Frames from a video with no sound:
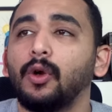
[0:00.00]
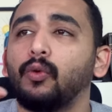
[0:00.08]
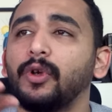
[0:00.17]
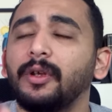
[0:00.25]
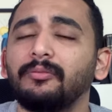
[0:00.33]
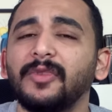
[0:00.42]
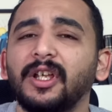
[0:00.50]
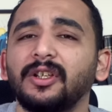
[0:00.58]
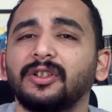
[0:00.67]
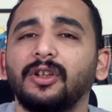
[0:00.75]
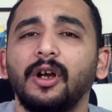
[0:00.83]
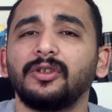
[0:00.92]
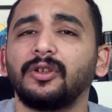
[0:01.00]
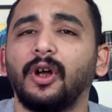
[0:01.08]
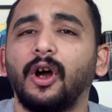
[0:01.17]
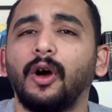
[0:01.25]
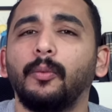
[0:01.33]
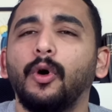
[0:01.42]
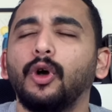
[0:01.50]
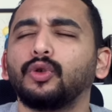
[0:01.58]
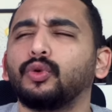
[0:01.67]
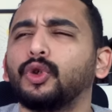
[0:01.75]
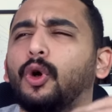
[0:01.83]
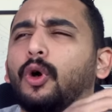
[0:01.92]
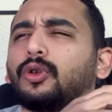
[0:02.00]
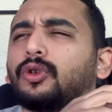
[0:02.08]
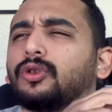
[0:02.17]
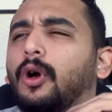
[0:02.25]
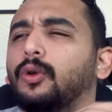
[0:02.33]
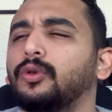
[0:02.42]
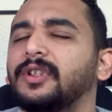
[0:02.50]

ويبدا يضطهد الاقباط ويقعد اضطهاده